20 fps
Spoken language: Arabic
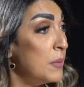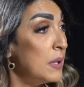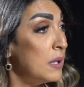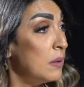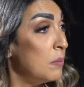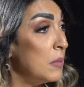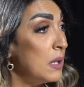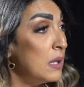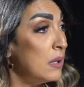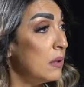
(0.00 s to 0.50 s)

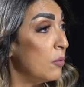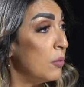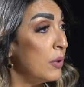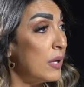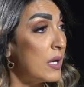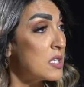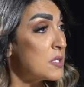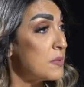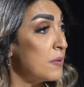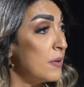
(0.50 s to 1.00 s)
من من
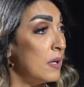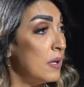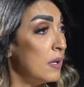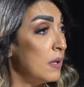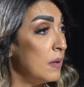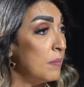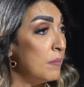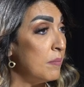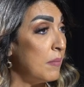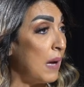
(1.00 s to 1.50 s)
ورش
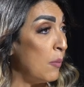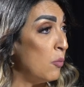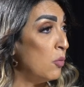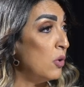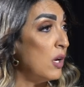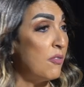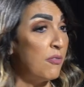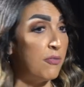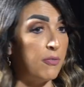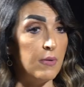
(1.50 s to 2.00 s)
آه،
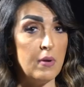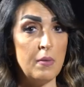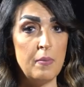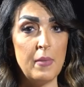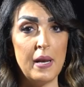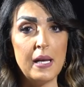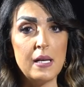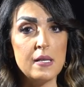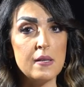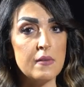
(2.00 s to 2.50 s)
معموله في
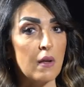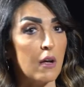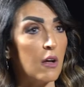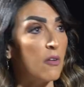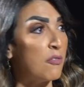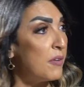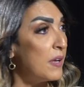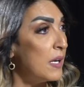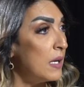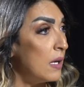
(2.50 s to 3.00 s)
مراكز
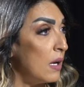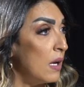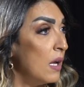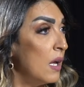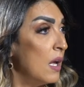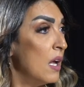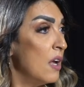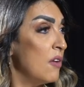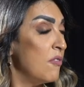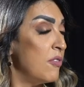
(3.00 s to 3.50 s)
ثقافيه
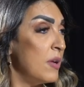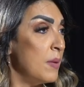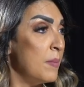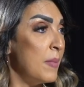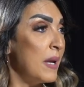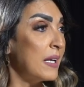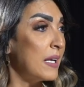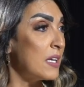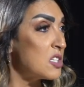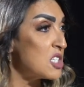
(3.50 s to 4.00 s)
في
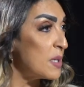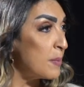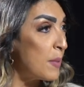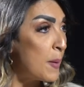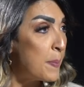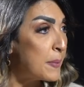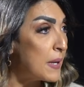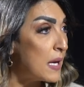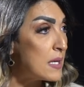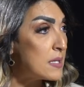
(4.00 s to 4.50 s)
مركز شباب
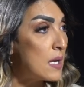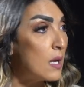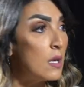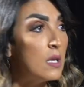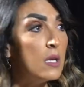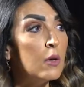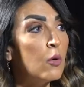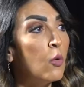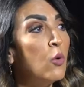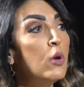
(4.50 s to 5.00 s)

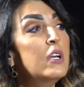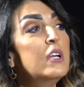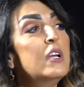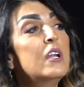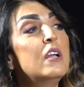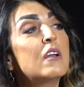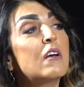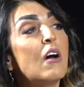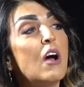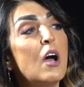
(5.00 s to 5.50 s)
كذا كل
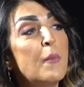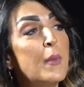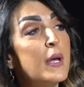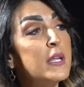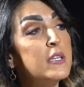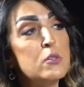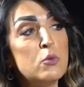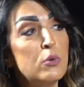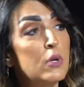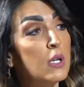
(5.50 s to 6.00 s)
القامات
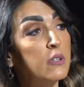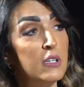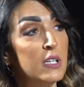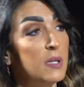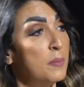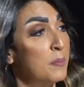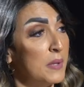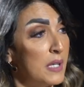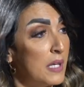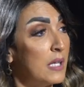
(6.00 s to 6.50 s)
دي كلها
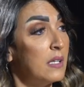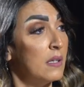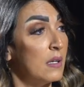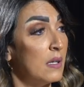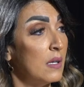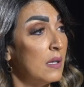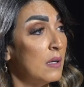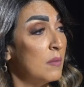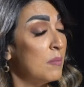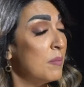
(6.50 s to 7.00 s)
طلعت من
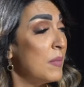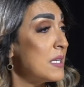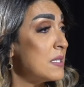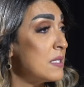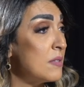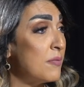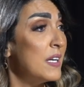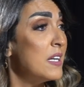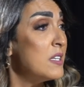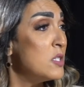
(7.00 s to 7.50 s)
كده
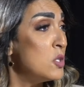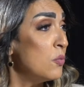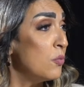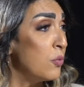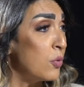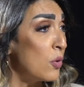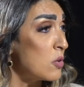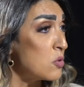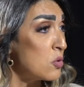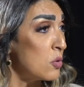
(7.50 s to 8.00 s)
بس فنديهم
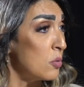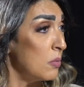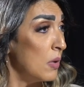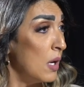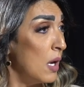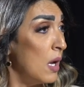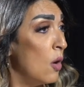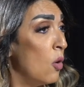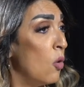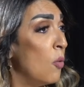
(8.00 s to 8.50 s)
فرصهم
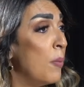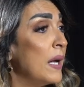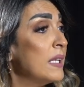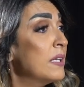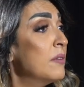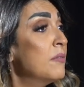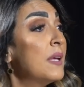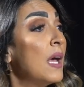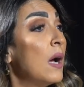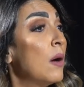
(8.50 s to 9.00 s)

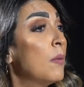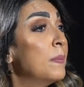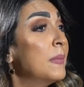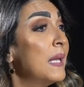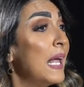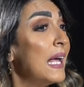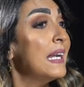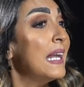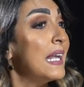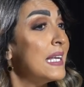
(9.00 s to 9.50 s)
وبعدين في
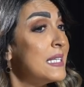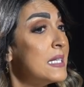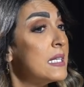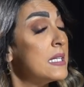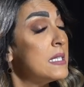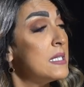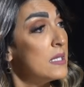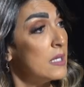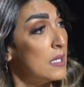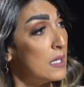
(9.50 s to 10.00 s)
ابناء نادي
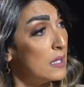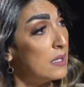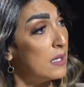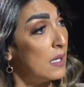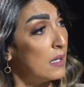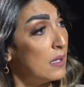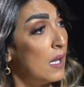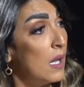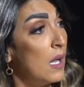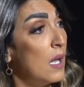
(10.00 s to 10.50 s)
كتير
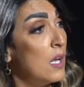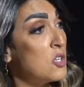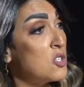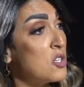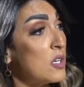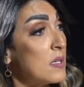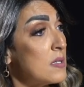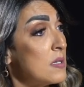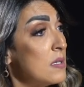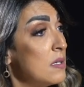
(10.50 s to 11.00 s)
جدا
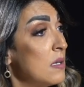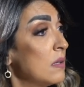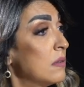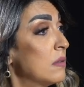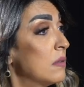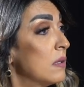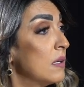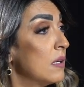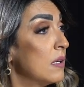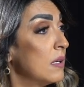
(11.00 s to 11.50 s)

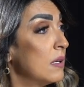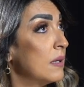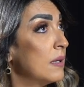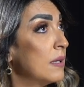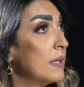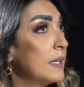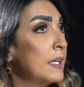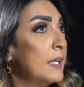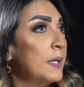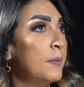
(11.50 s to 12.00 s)
شخصيات
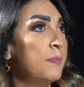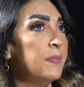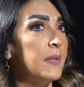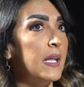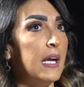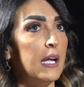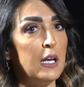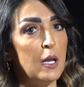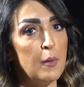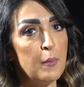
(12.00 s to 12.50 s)
آه،
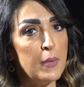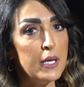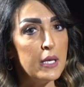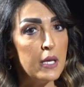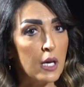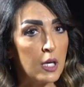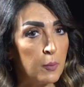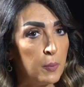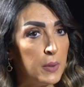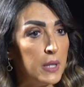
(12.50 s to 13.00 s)

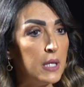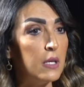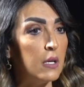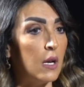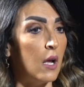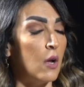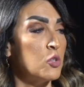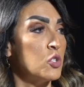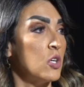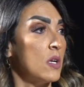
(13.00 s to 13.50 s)
اعلاميه
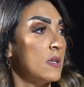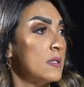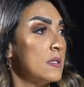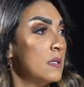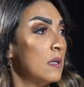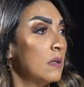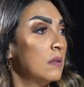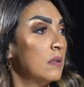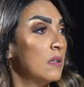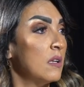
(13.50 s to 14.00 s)
كبيره
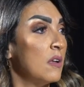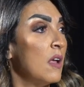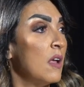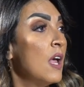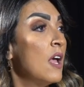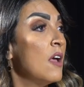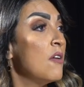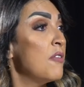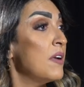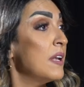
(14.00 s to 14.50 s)
وشخصيات
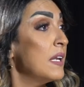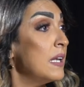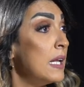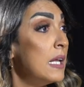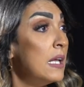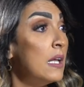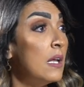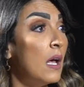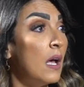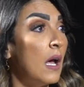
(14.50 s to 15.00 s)

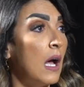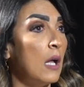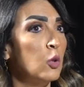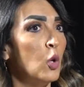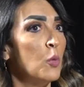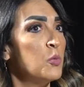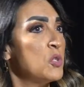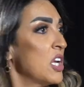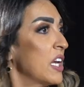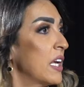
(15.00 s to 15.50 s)
فنيه
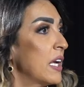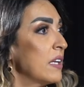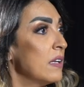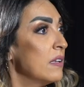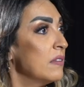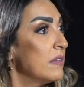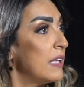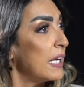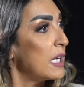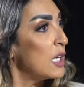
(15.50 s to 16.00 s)
عندهم شركات
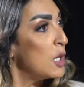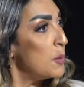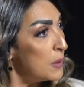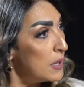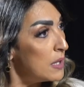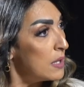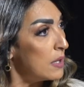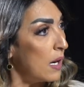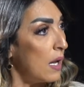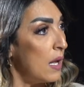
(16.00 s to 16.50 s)
انتاج
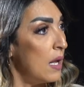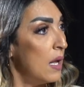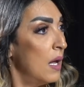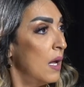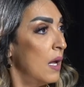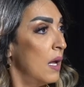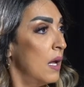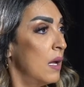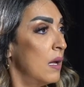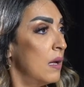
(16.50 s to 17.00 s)
كبيره
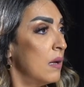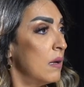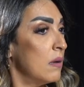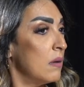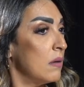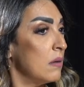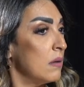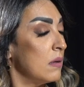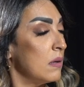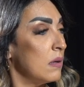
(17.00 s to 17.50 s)

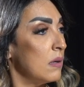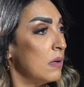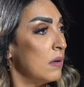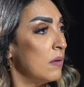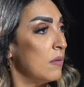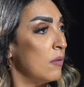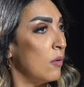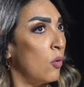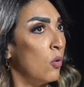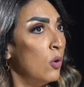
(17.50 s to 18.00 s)

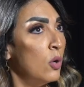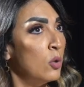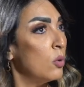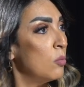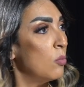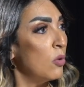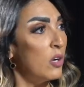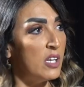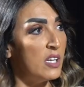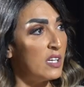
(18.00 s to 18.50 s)
آه، كل دول
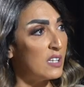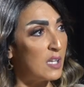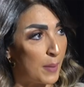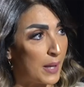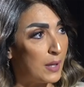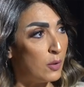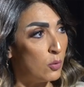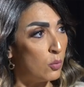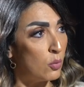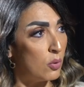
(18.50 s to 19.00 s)
ممكن
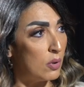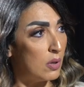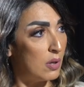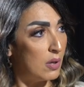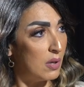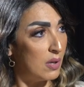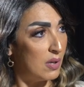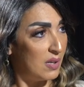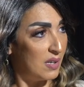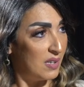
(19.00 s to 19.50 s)
يتبنوا
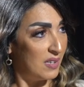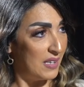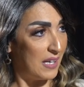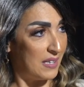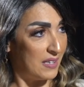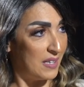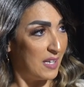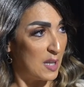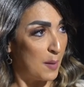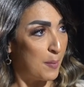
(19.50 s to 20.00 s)

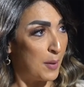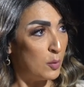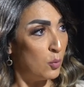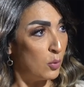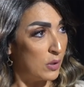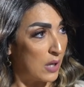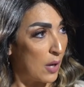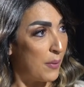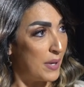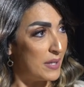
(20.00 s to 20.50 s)
يعني يتبنوا
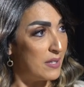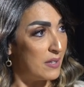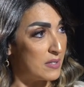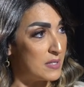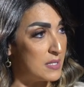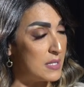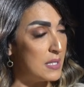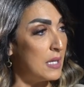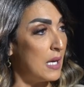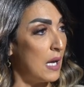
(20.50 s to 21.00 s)
الكوادر
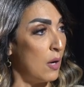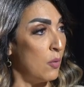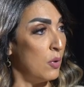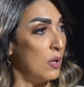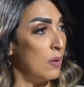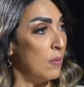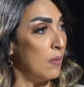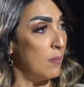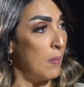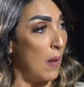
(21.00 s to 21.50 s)
دي آه. او
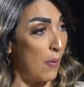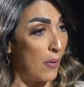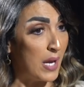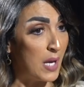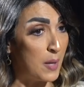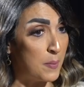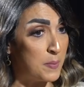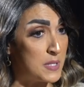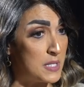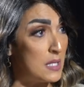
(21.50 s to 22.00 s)

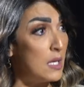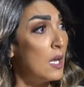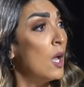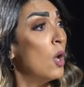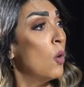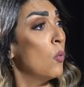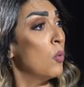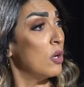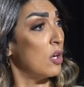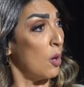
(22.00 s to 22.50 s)
المواهب دي
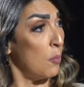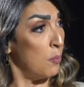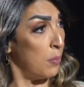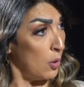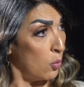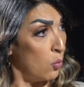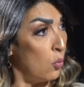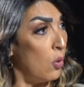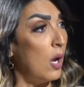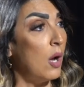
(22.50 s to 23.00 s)

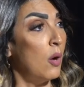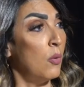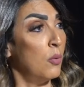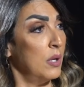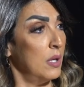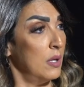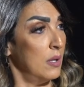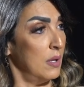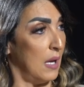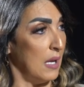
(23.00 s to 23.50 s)
ويكبروها
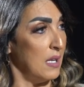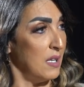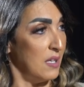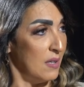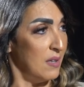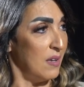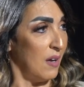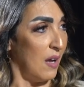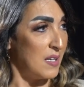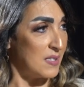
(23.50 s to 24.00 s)

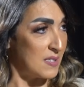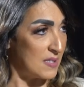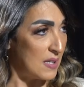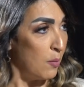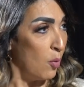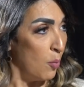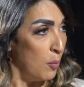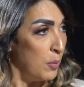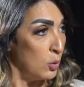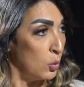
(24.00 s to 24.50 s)
ويعني
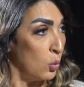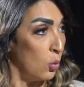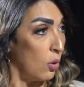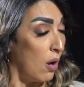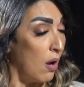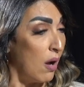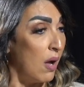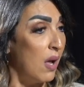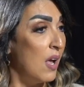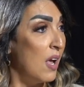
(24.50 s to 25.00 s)
يعظموا من
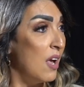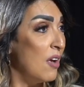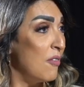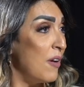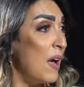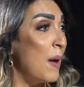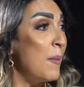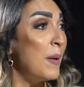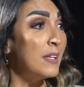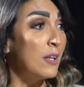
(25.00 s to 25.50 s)
دورها
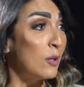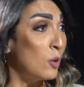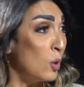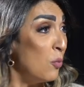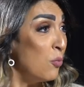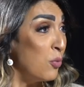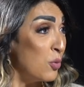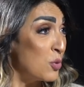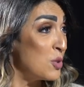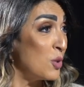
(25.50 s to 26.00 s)
فاديت
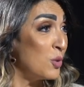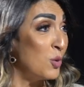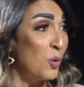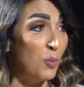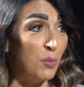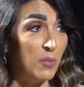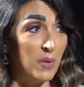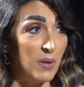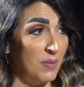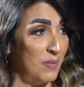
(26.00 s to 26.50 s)
لهم
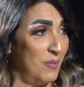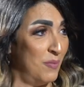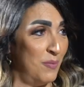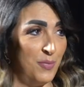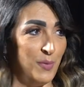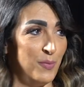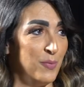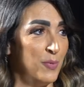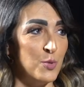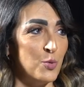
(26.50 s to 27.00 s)
فرصتهم آه،
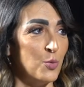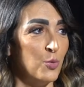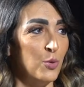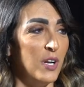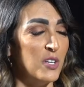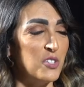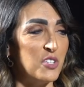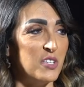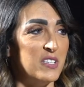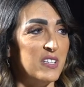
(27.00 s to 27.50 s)

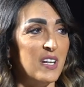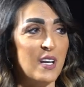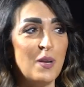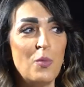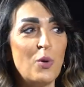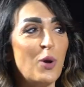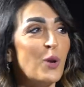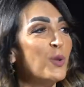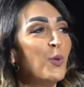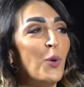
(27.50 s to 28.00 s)
بسهوله شديده
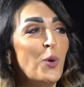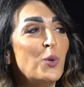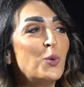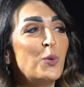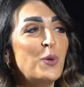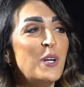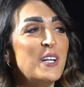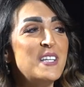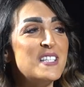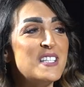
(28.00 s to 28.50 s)
لمجرد ان
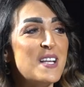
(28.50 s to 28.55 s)
عضو نادي